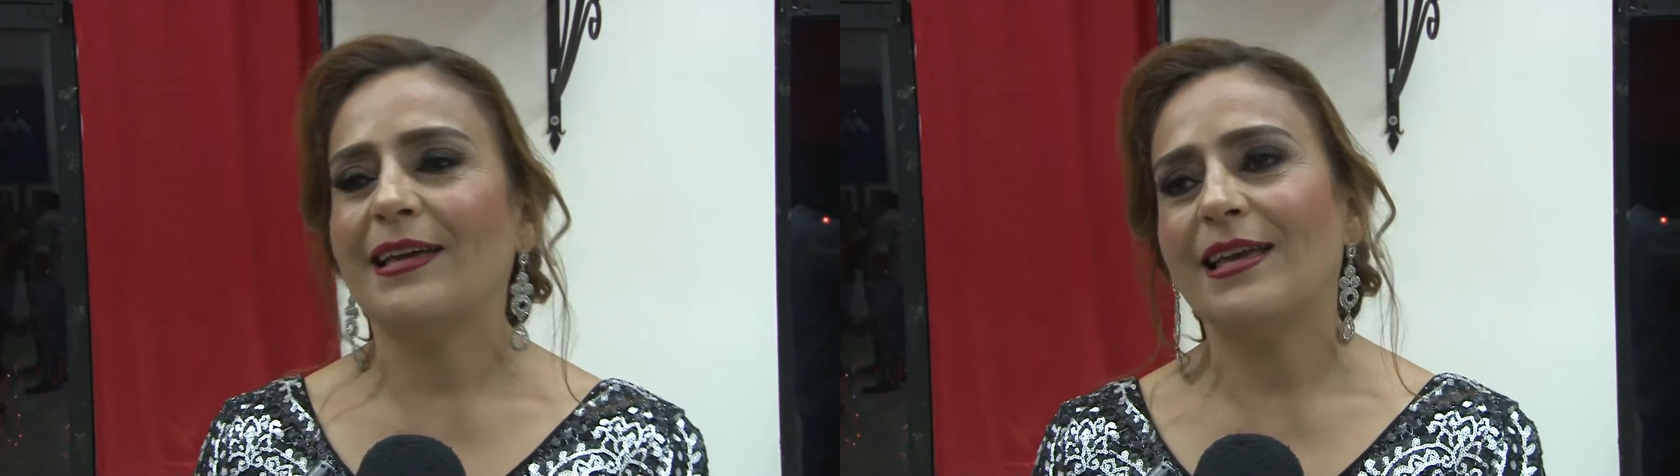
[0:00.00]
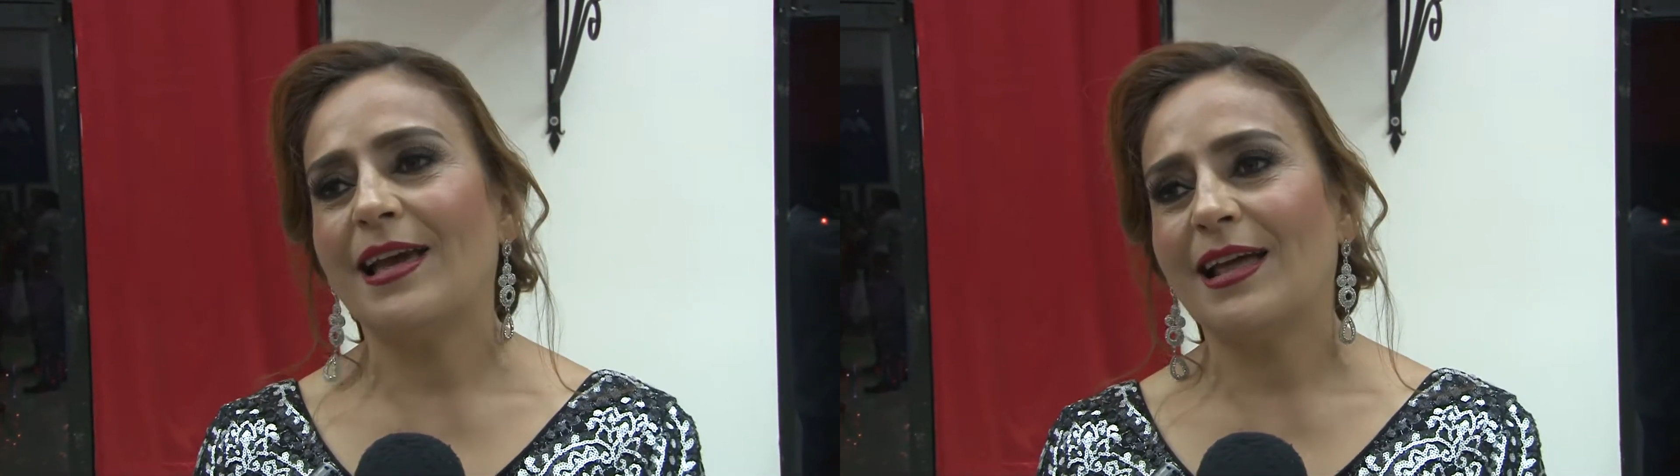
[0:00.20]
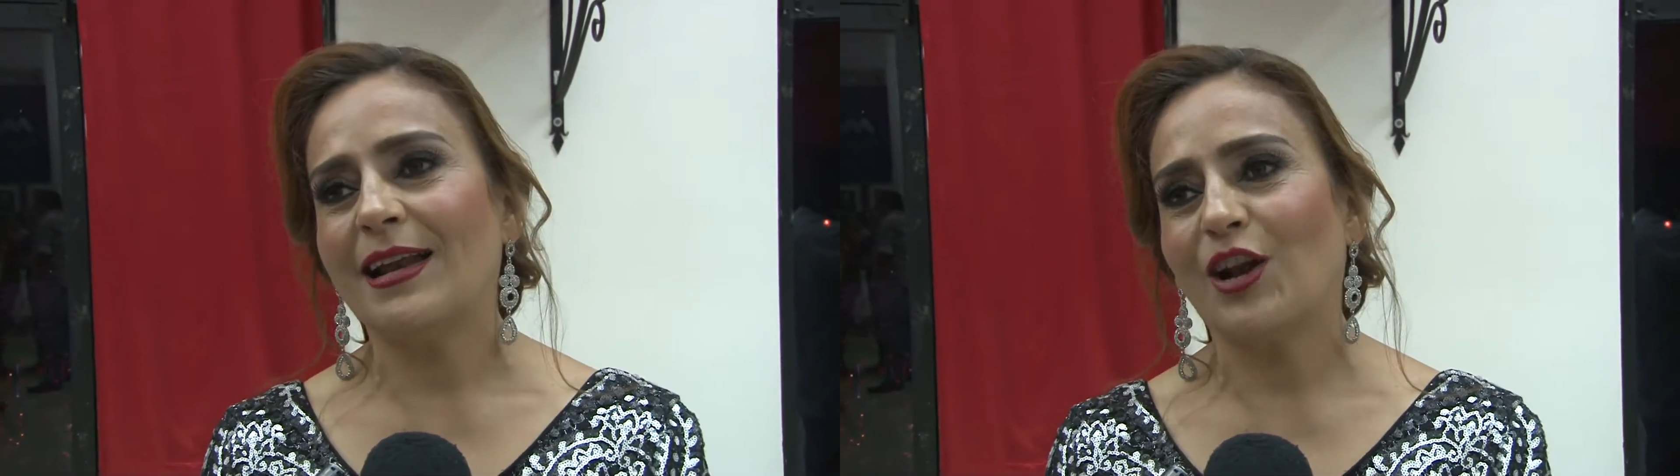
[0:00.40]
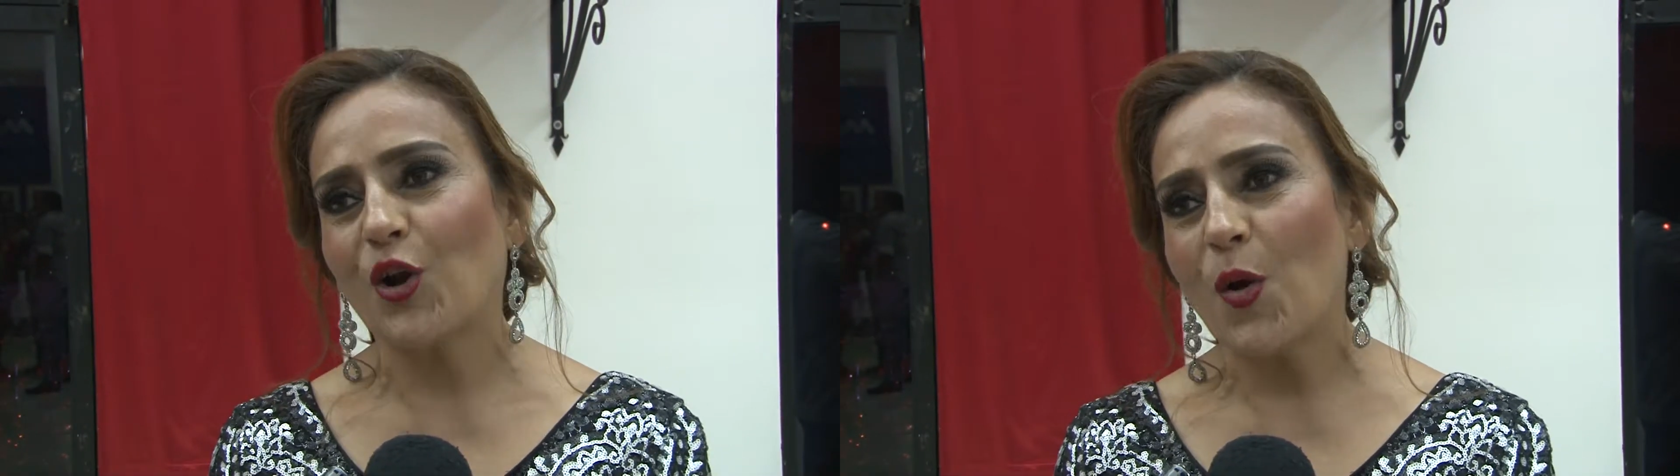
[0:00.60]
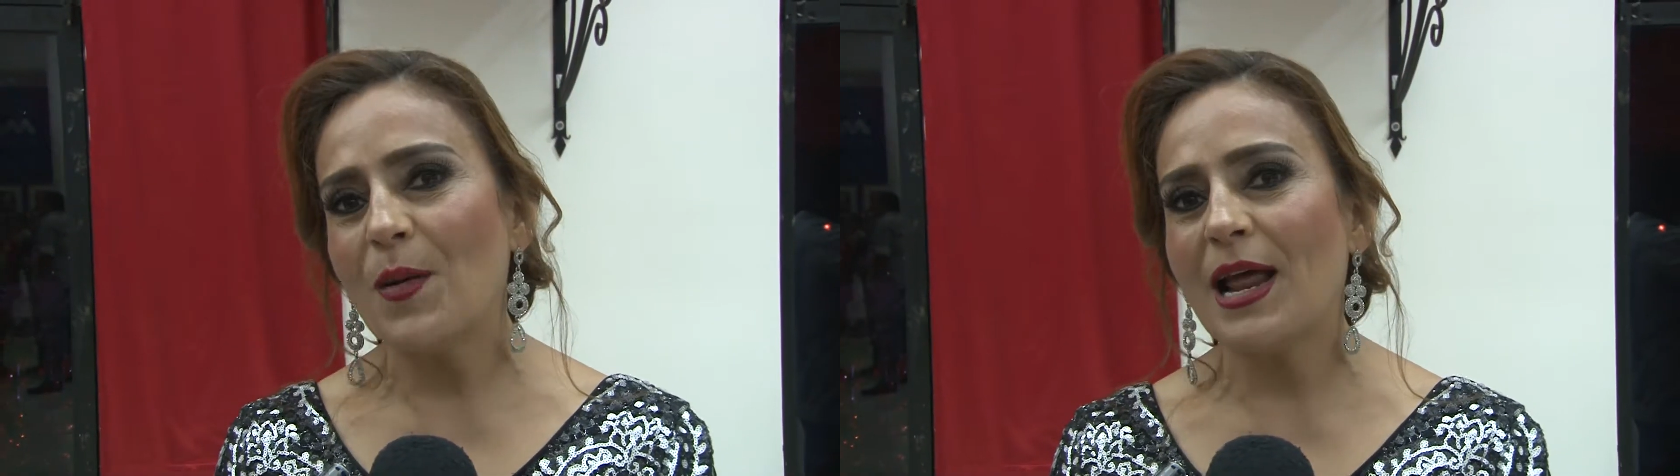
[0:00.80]
y en el
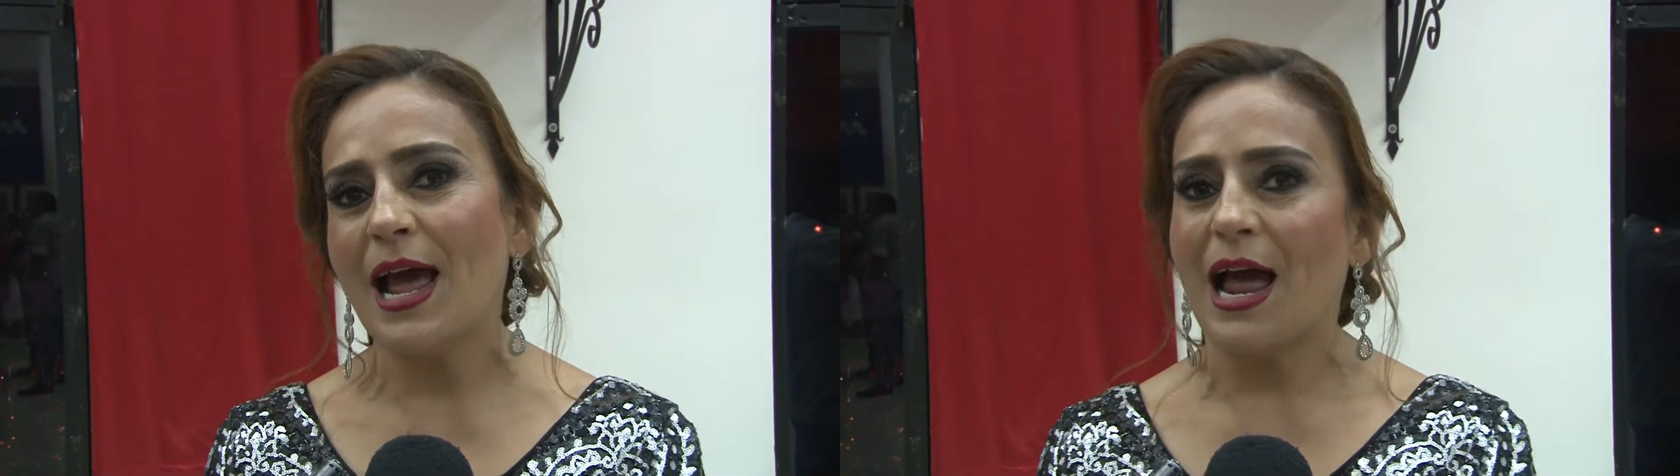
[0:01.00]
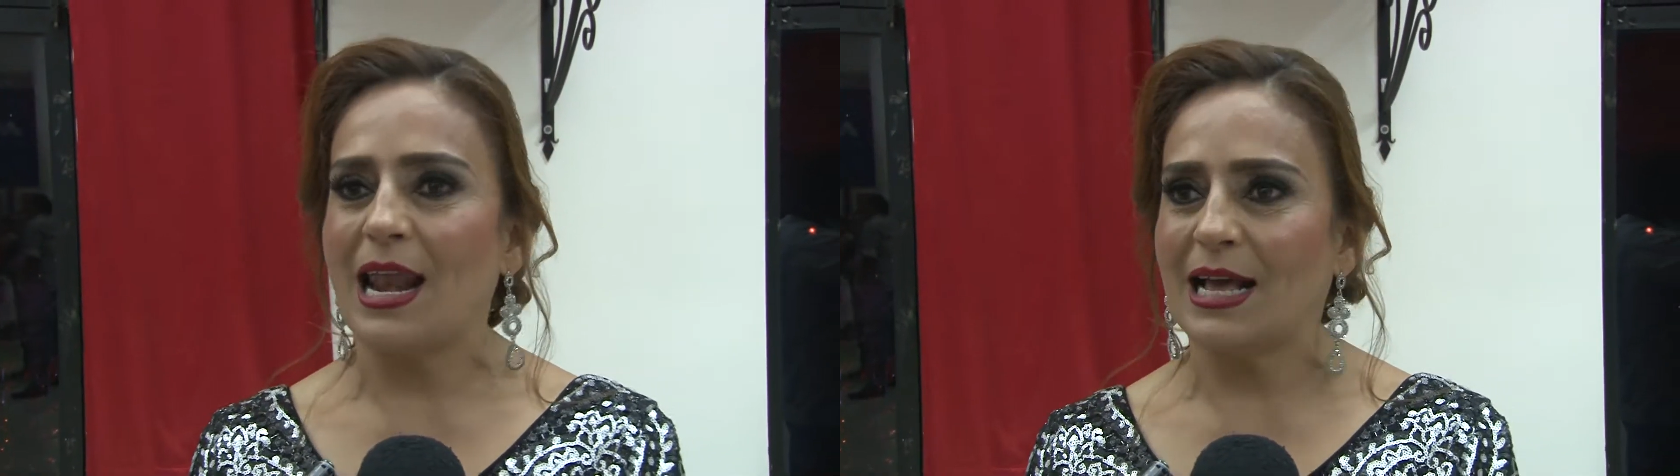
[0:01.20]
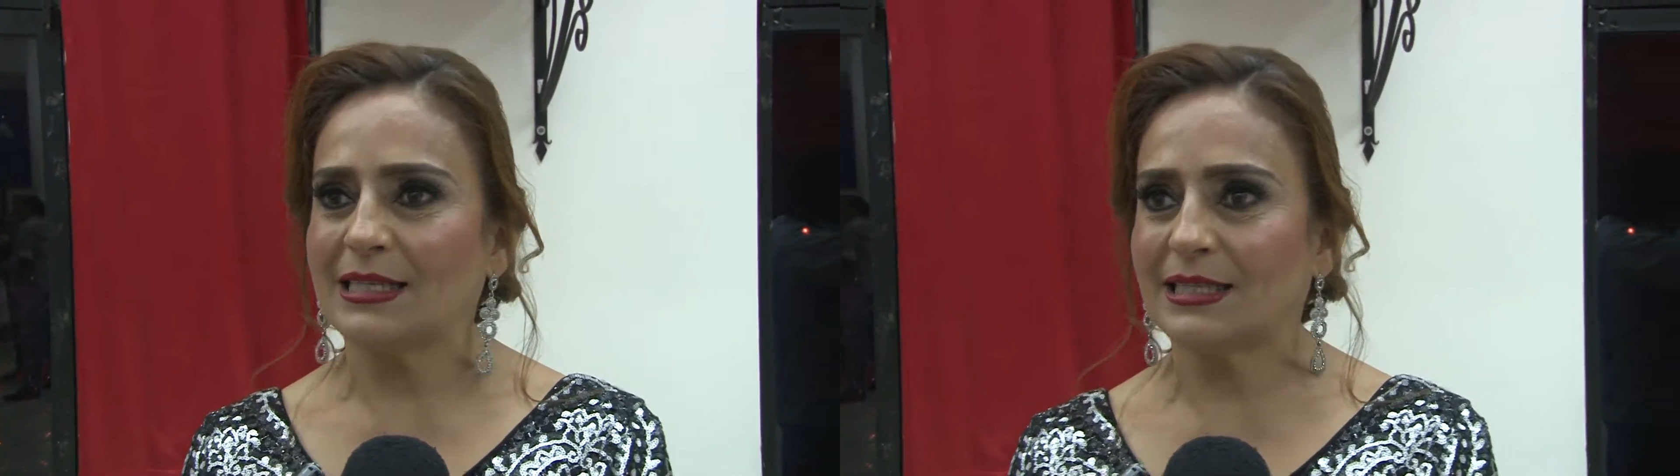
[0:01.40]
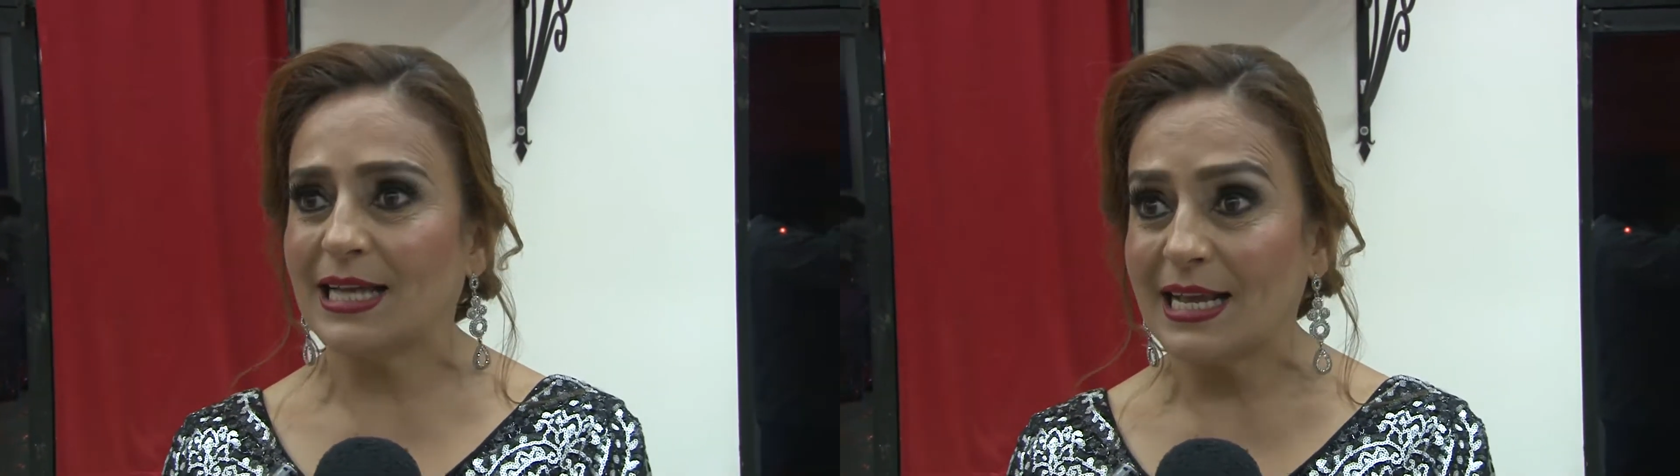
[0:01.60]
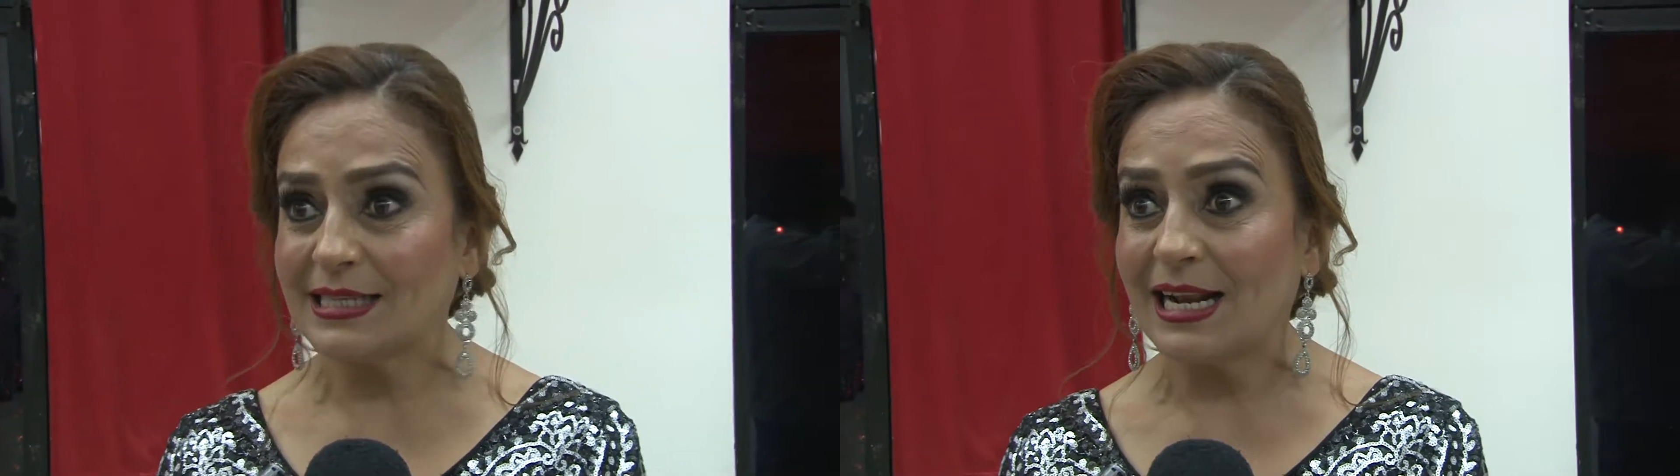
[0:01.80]
Roble a las
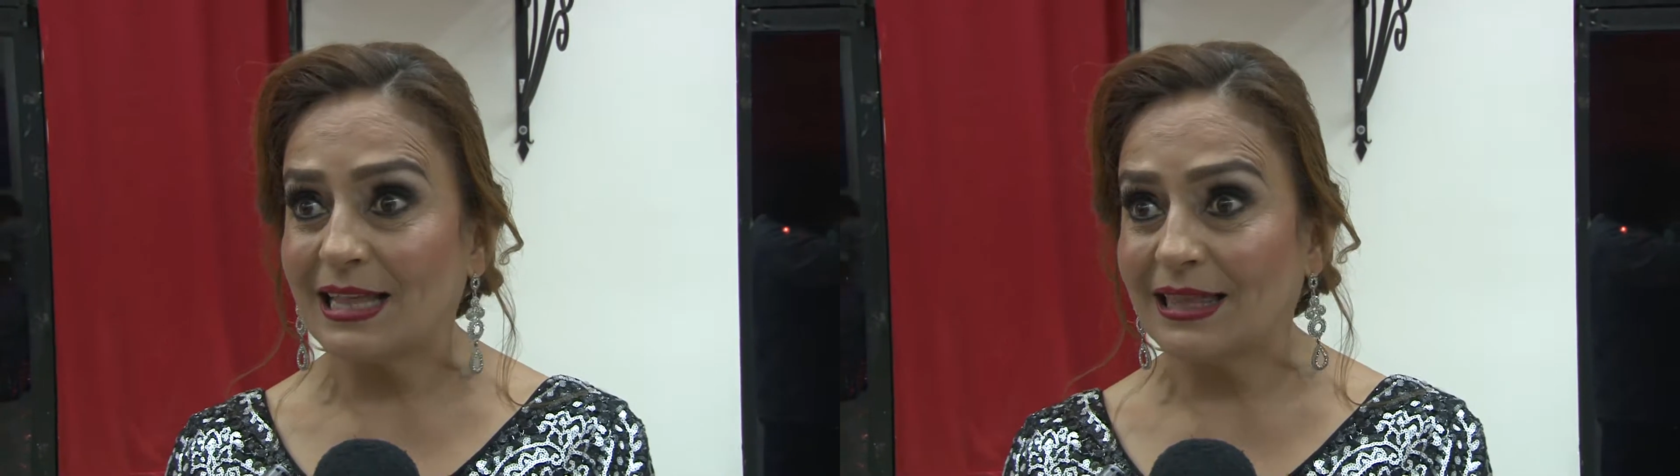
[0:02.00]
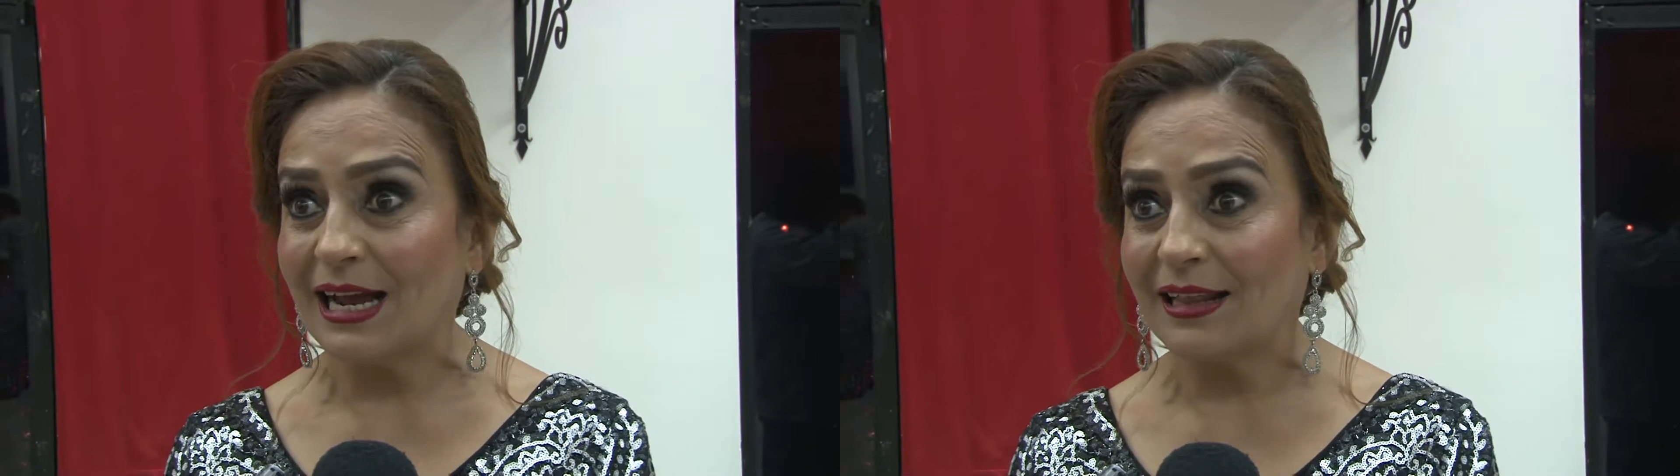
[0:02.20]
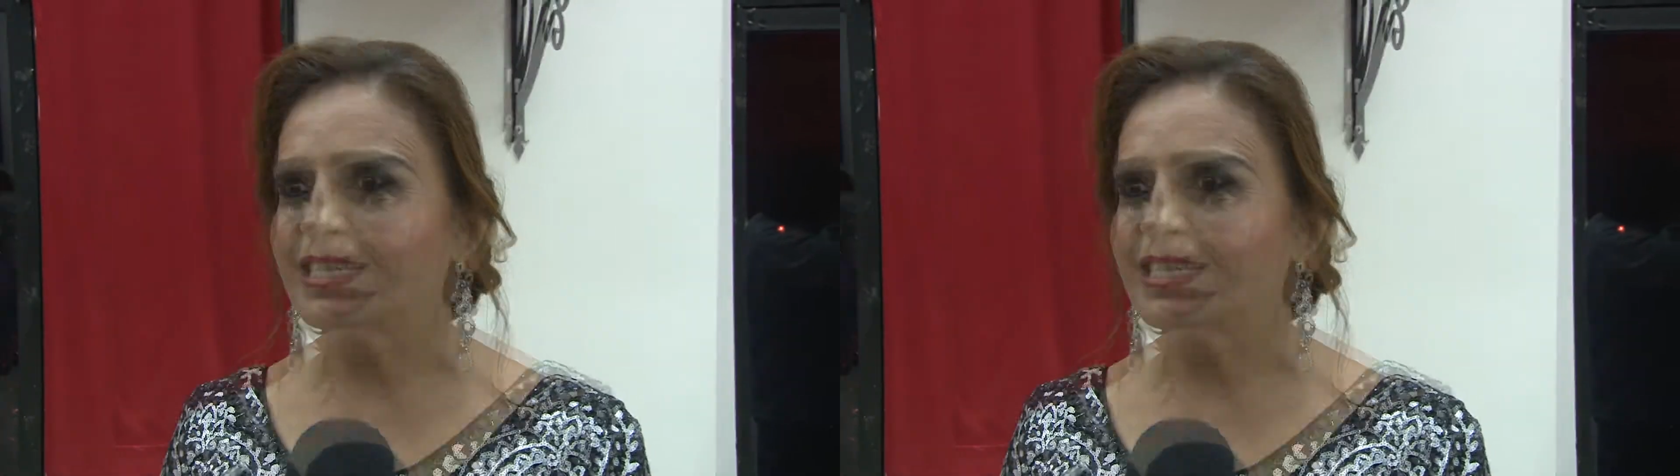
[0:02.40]
6 de la tarde.